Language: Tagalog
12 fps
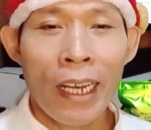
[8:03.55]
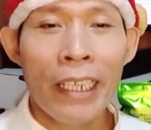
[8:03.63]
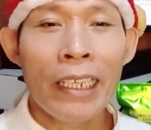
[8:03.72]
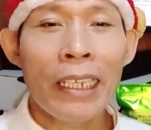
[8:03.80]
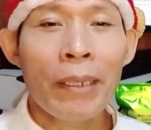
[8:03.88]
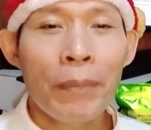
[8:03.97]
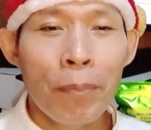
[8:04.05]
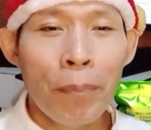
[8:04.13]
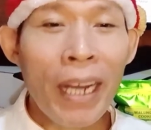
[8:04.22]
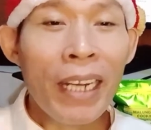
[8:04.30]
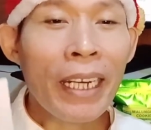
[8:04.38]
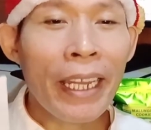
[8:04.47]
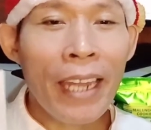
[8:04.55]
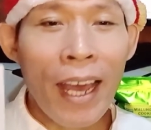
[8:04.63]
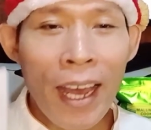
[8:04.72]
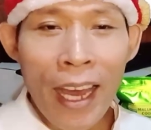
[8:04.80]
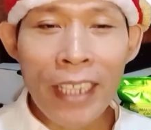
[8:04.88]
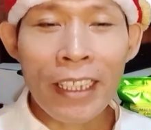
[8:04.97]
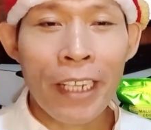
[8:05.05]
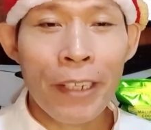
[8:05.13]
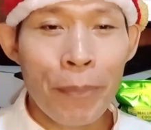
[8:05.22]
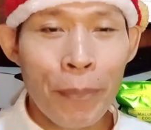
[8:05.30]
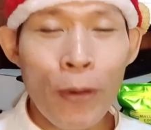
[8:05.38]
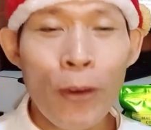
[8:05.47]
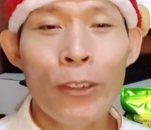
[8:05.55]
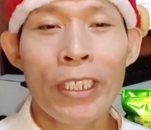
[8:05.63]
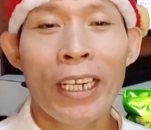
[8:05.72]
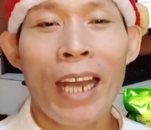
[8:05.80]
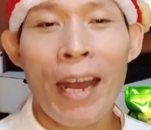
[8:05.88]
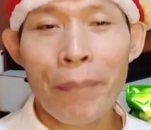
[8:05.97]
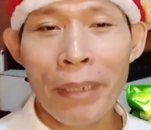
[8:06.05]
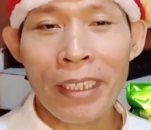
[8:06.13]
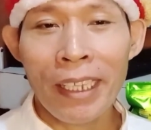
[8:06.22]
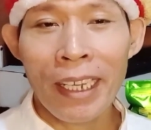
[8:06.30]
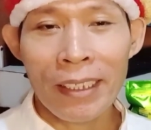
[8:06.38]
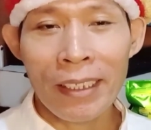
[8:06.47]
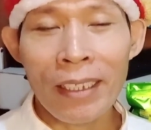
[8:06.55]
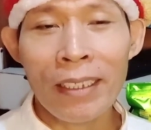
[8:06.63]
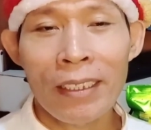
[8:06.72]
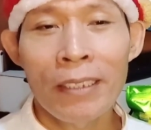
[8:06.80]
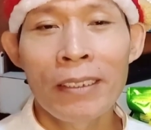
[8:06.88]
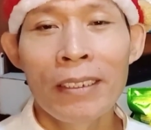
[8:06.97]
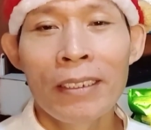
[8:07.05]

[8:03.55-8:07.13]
ay pangkalahatan po na gamit natin.